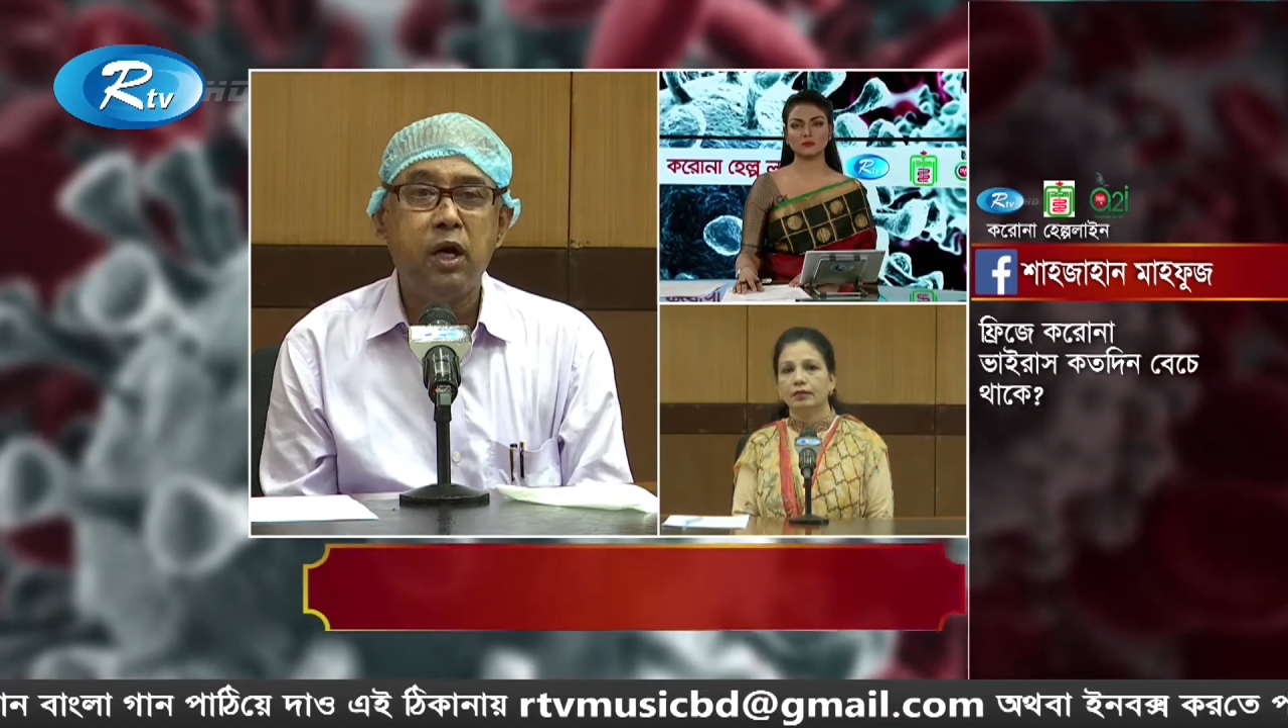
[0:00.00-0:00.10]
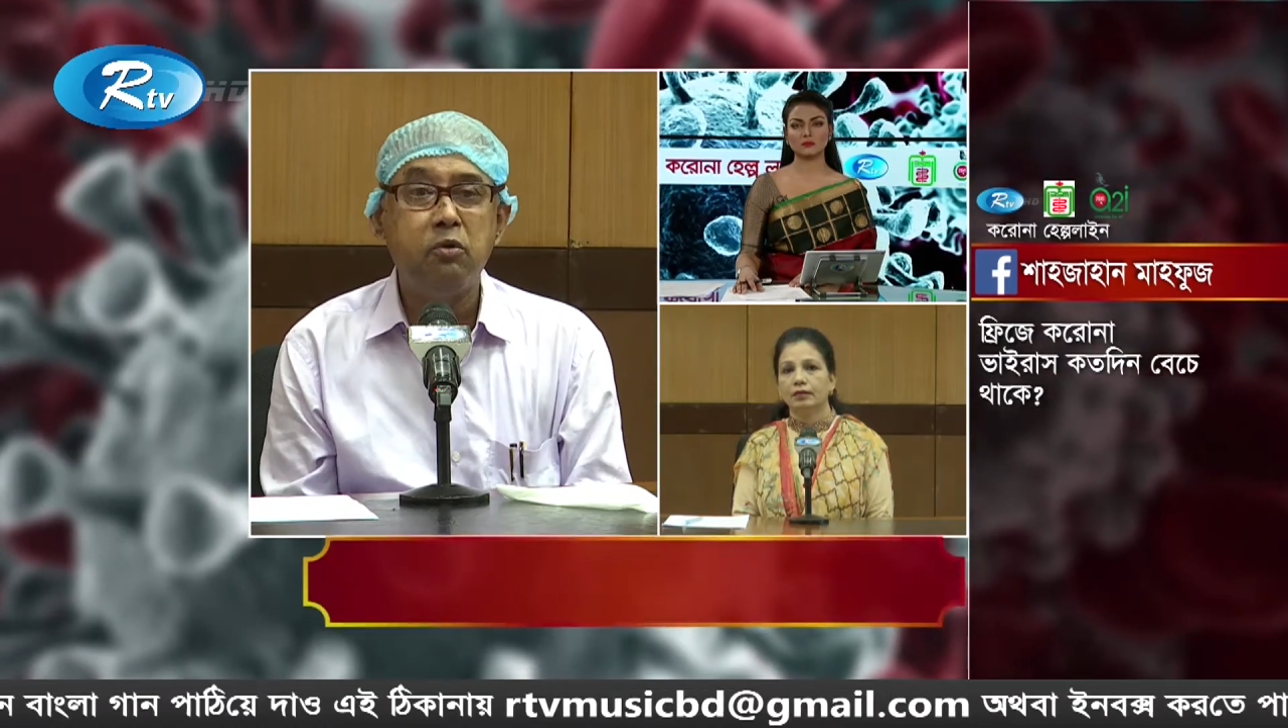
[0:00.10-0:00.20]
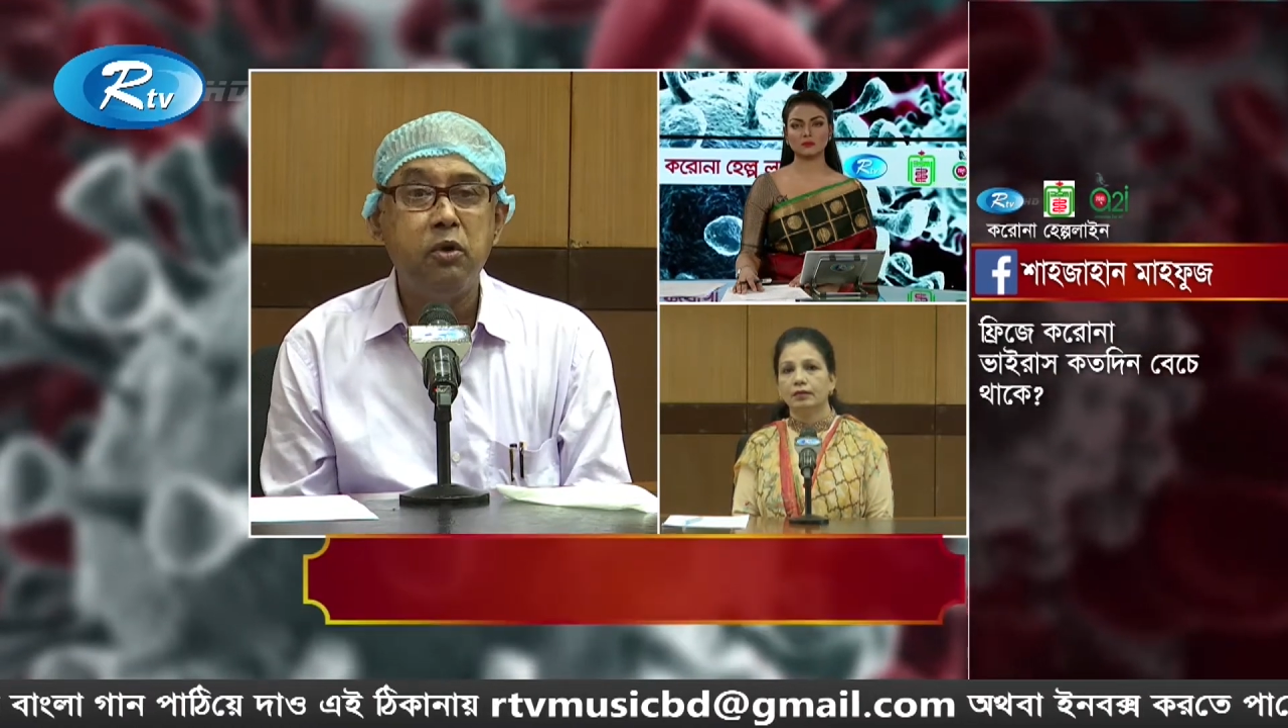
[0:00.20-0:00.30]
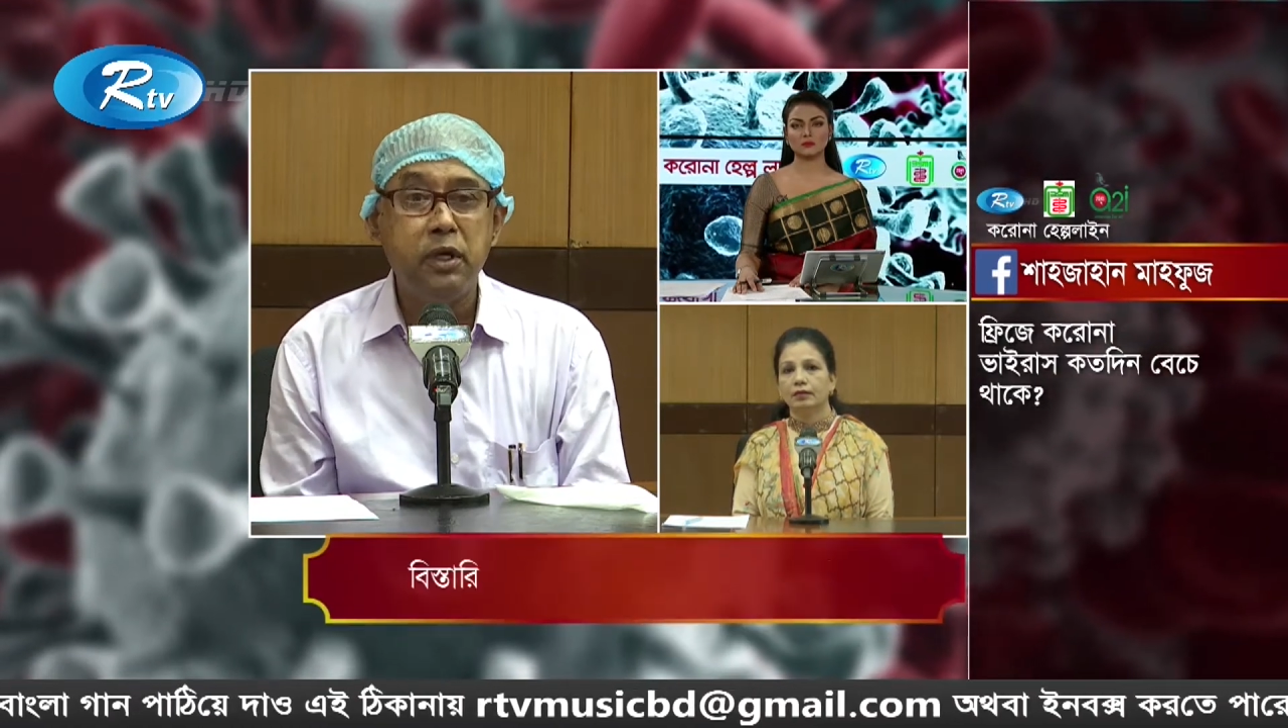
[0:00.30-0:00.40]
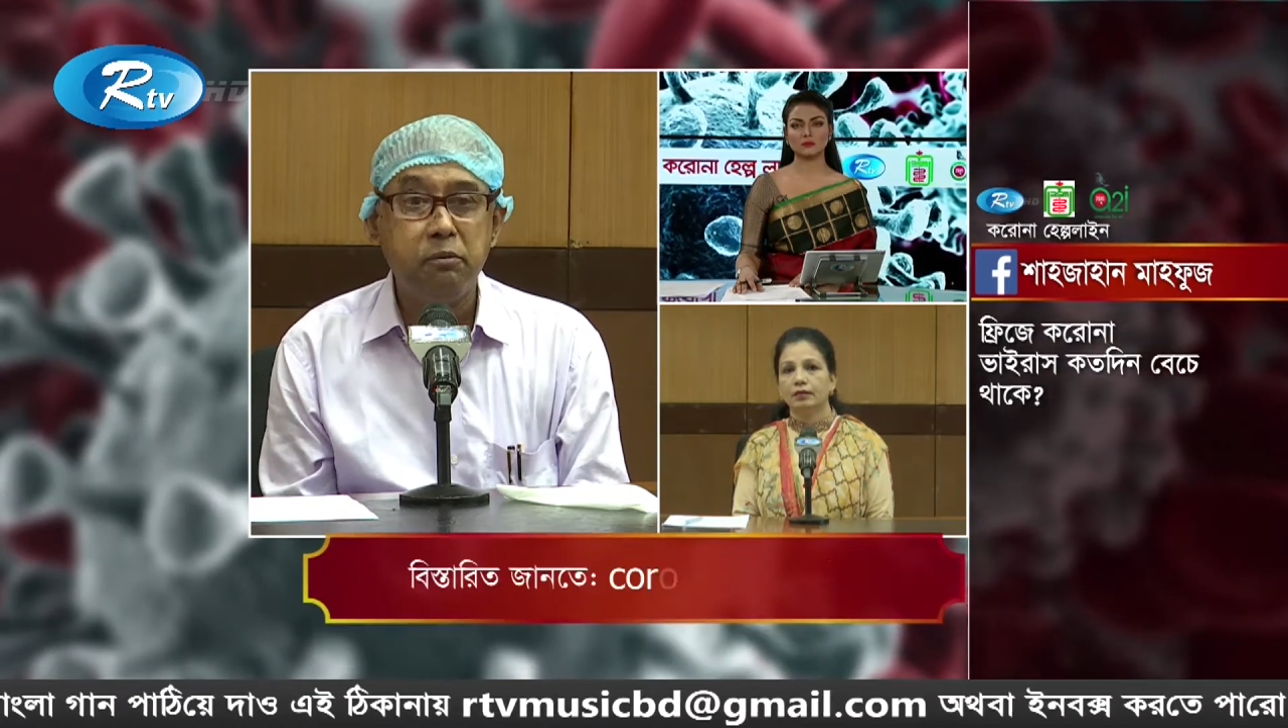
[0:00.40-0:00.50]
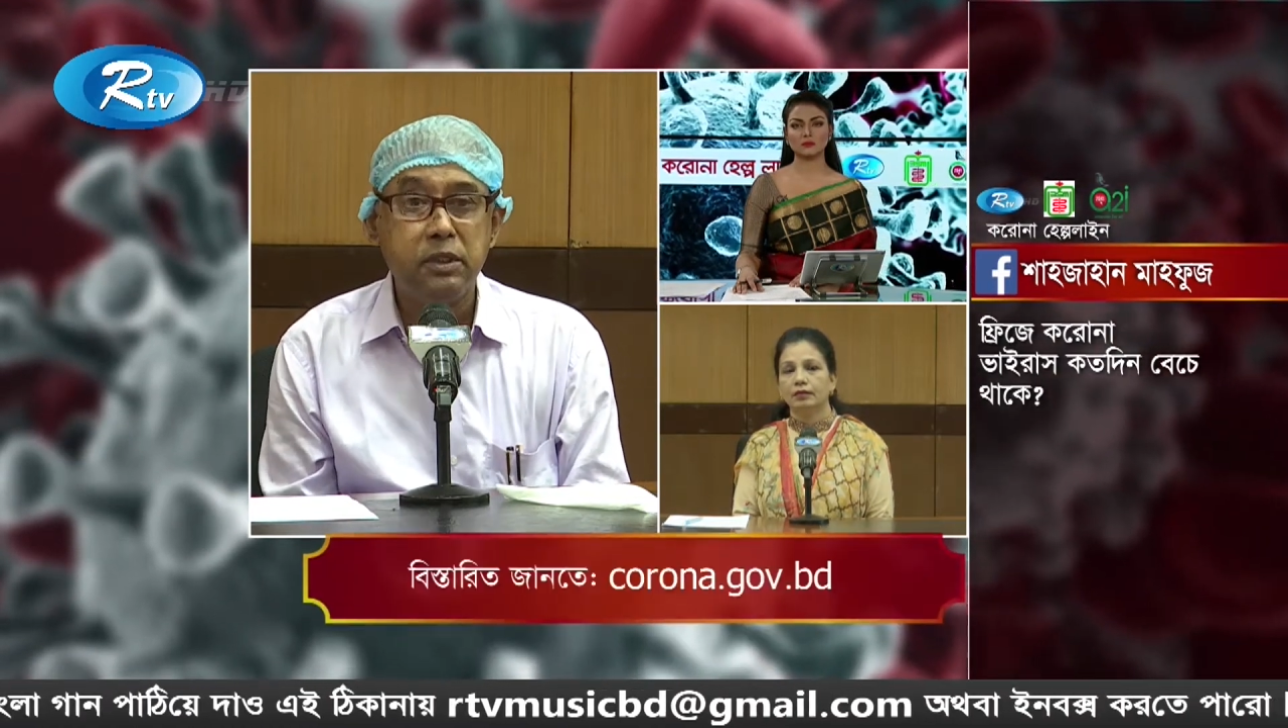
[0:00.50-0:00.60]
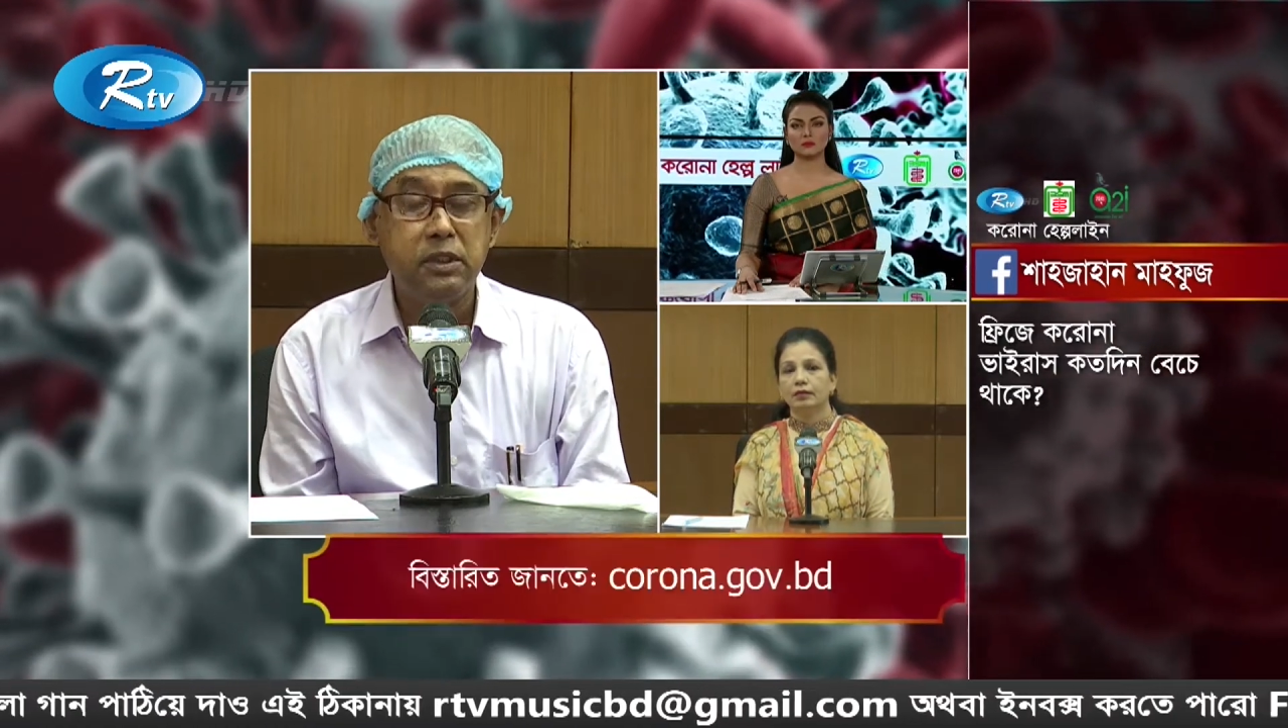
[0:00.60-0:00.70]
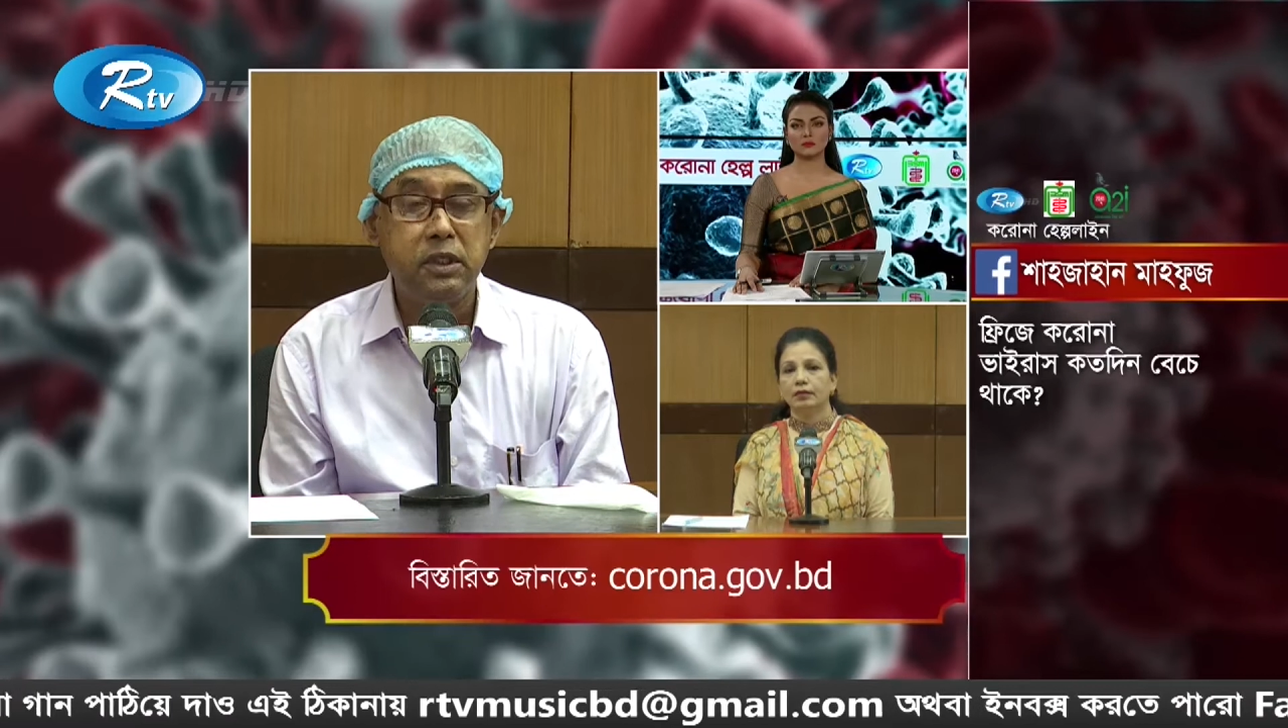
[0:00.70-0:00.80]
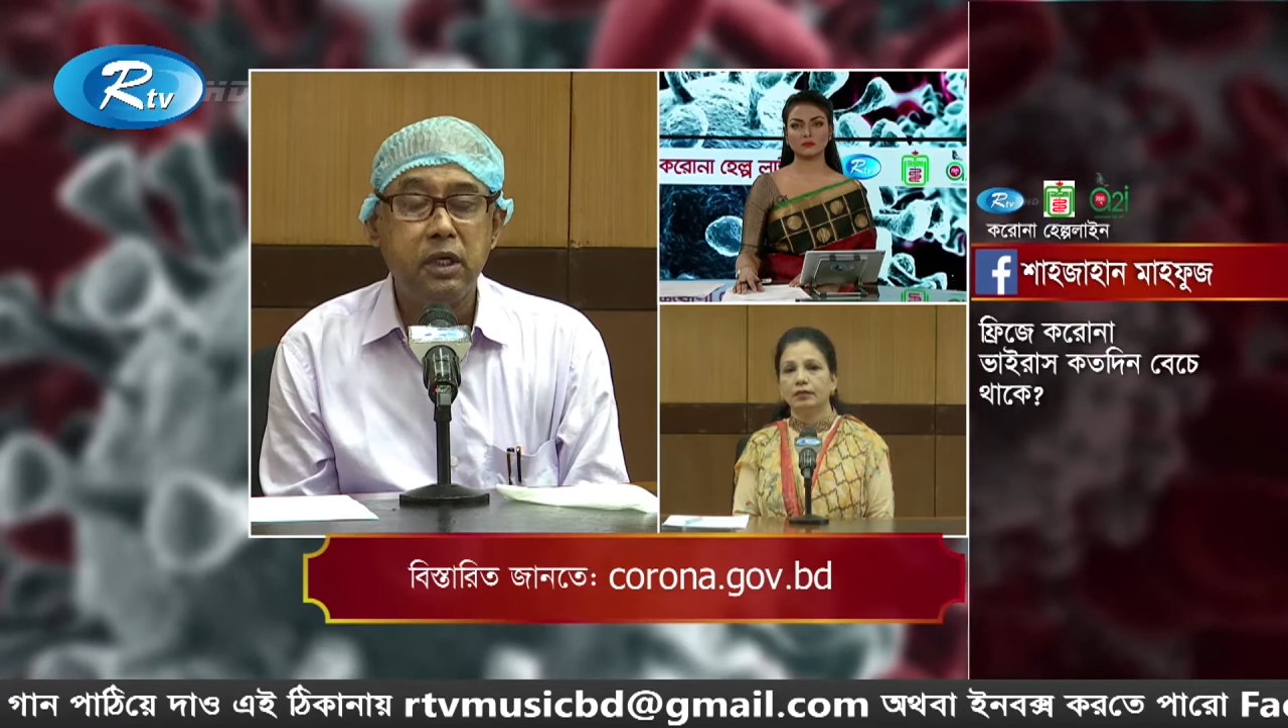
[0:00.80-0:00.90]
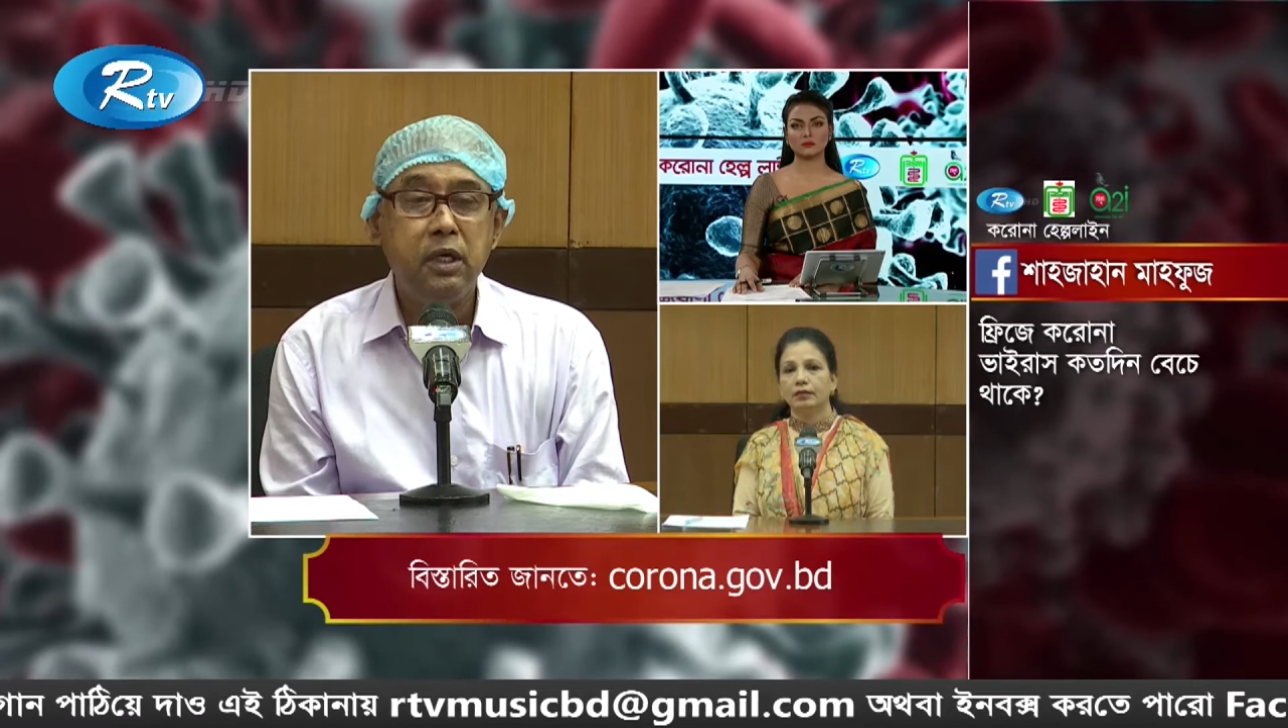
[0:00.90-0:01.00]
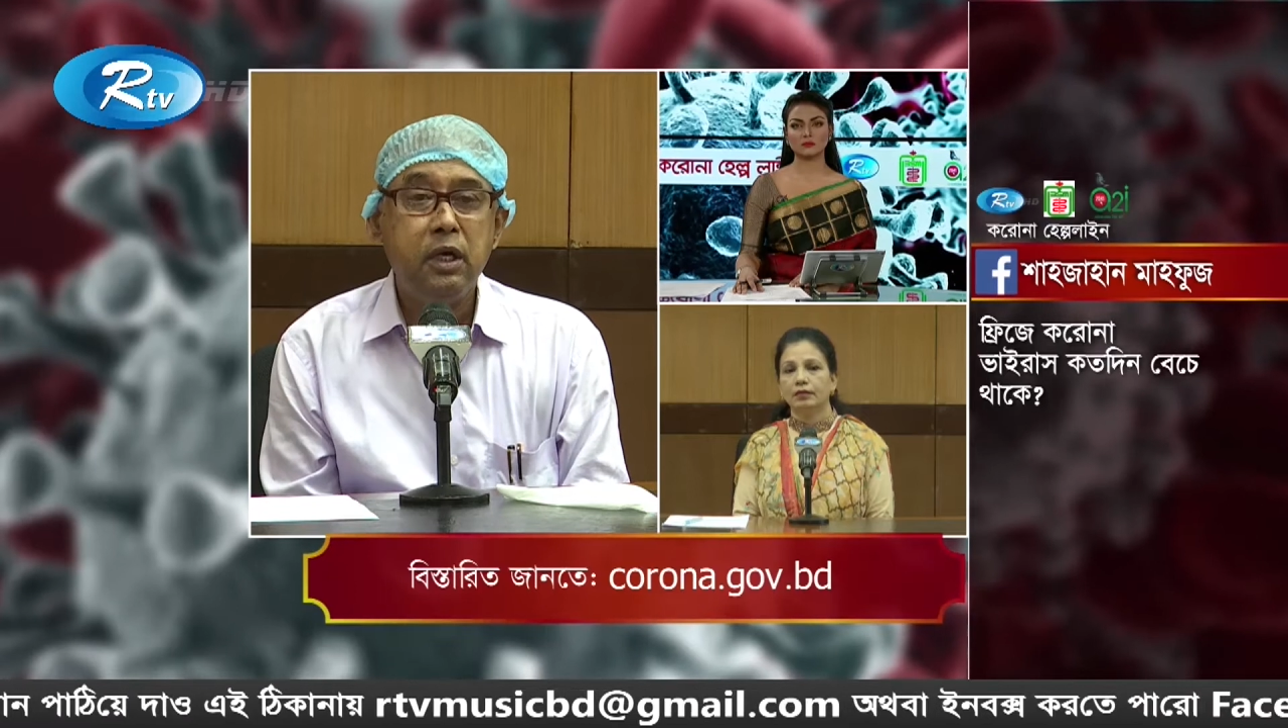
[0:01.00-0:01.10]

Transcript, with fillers: আরও অনেক বেশি